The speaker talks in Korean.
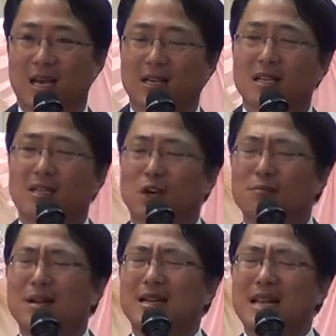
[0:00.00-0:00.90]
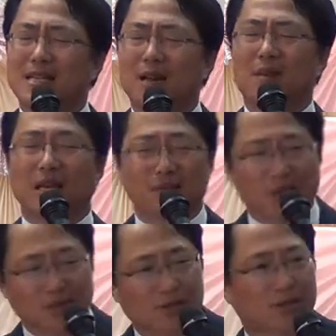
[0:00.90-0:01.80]
근데 정말 내 삶이
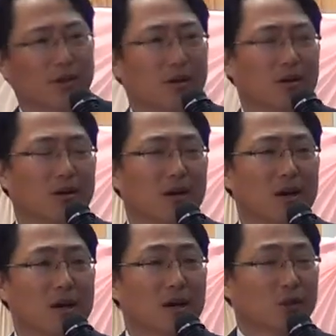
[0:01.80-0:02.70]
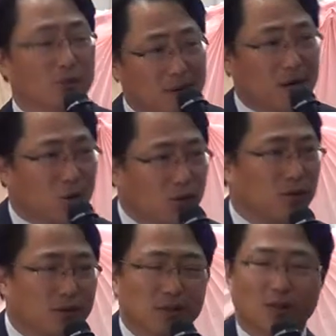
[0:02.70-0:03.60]
힘들었어요. 정말
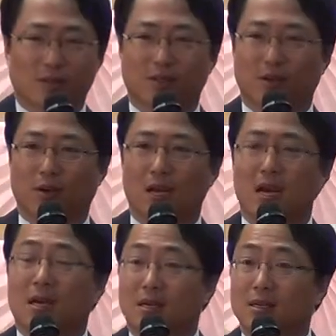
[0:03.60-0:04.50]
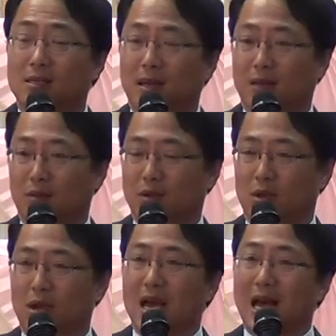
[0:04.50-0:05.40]
고통스러웠어요. 그
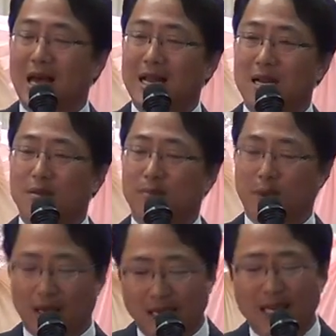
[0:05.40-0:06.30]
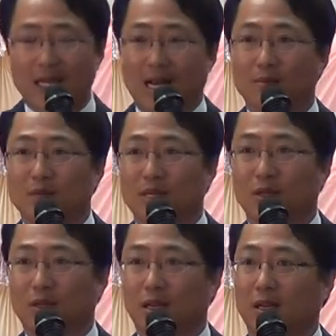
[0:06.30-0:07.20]
사람은요, 하나님 앞에 이 감사
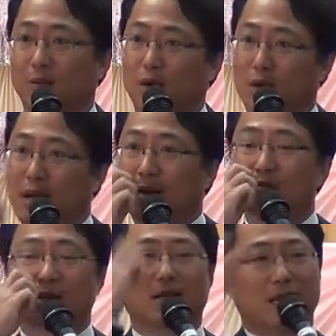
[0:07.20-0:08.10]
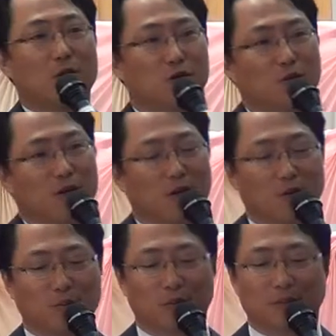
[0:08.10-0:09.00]
절대 되면 감사가 나올 수밖에
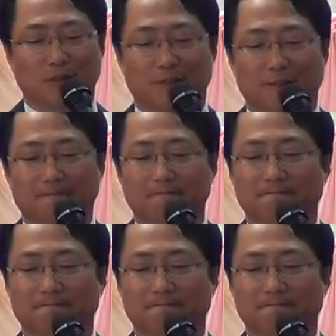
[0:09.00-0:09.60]
없는 거예요.